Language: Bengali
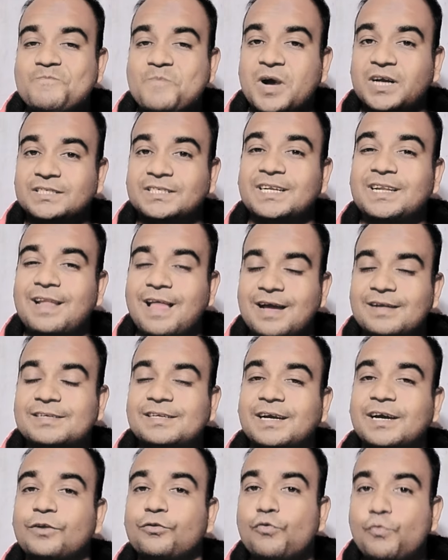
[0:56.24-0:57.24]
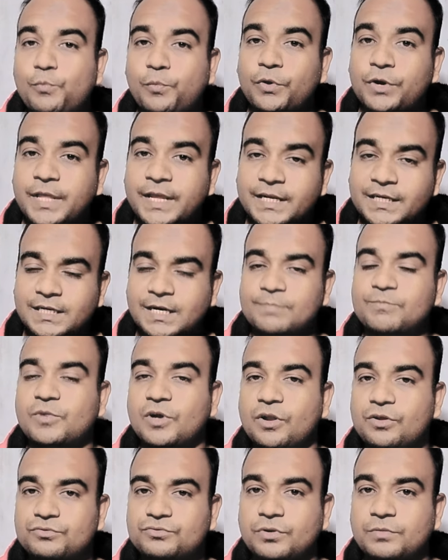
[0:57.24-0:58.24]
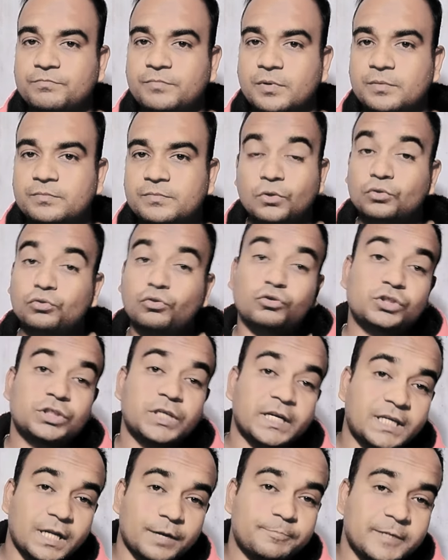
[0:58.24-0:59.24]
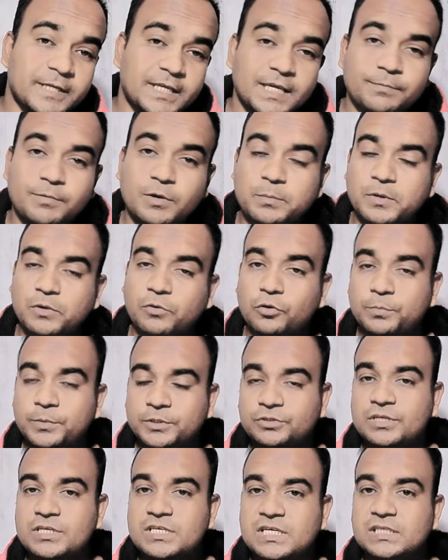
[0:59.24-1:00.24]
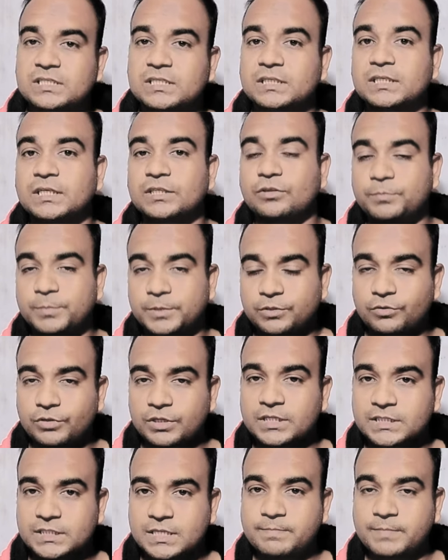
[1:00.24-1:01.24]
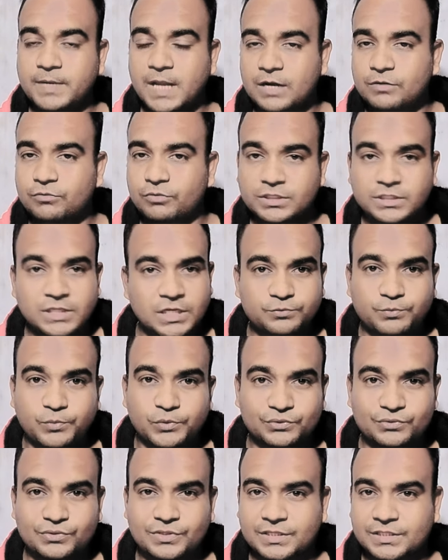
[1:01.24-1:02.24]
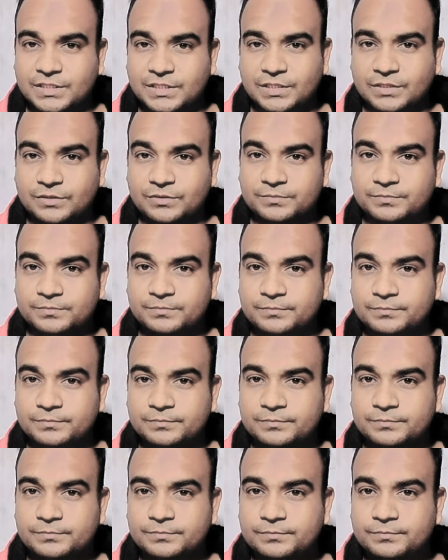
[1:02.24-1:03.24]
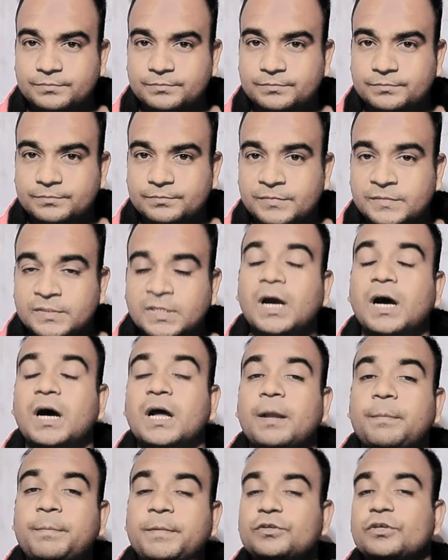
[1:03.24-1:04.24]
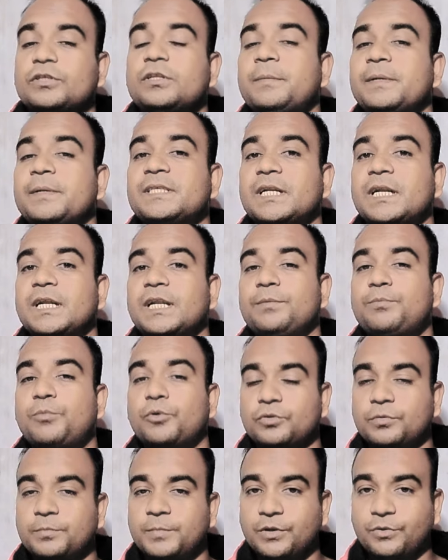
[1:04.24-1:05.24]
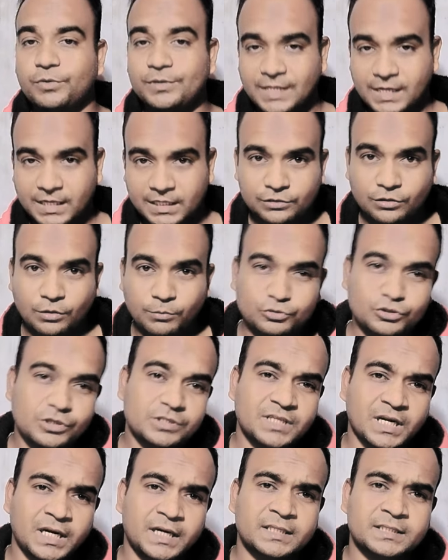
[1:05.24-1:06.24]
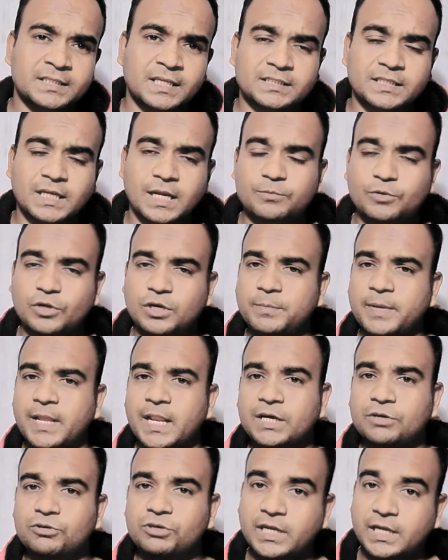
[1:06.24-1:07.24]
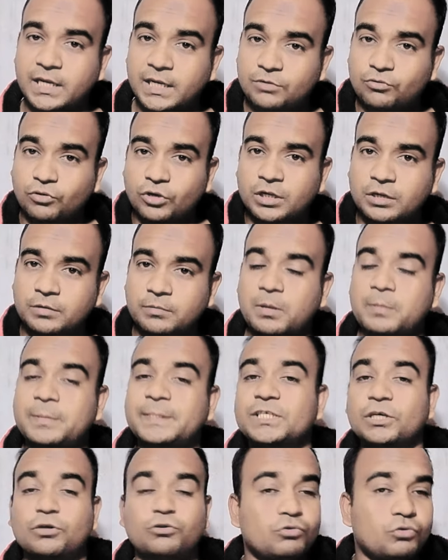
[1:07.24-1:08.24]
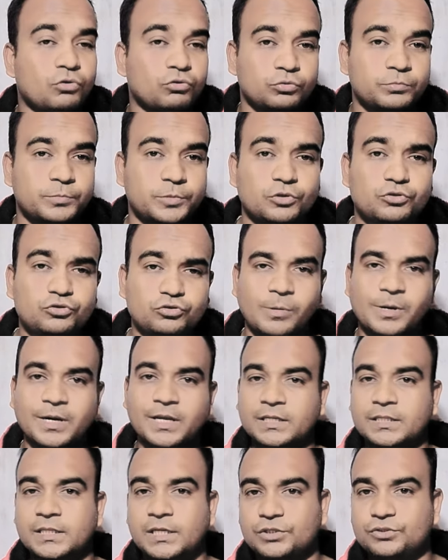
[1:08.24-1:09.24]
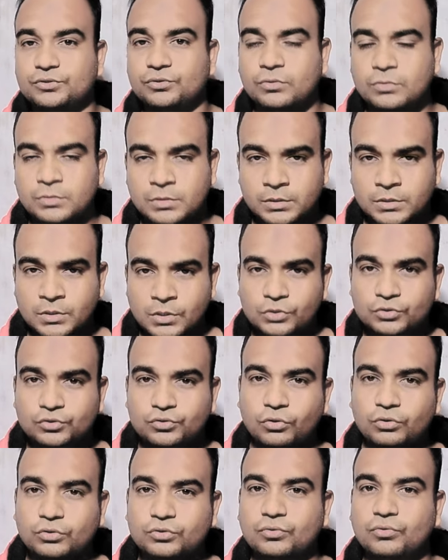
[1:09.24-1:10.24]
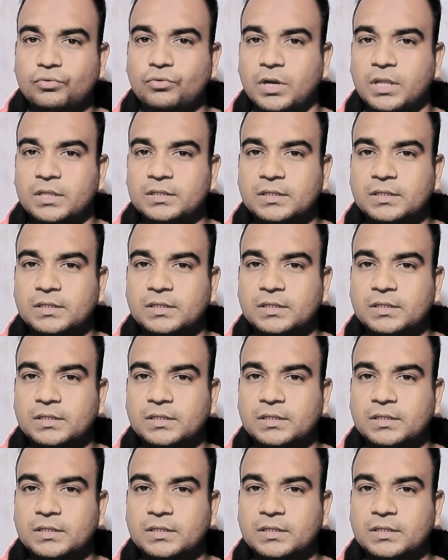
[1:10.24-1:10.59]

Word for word: মাসে লাখ টাকার উপরে ইনকাম করাও সম্ভব তো সেটা আপনি কিভাবে করবেন যদি শিখতে চান তো ভিডিওটি স্কিপ না করে শেষ পর্যন্ত দেখতে থাকুন আর আপনি যদি চ্যানেলে প্রথমবার হয়ে থাকেন তো অবশ্যই চ্যানেলটি সাবস্ক্রাইব করে বেল আইকনটি ক্লিক করে নেবেন আমার যে কোনো নতুন ভিডিও সবার আগে দেখার জন্য চলুন শুরু করা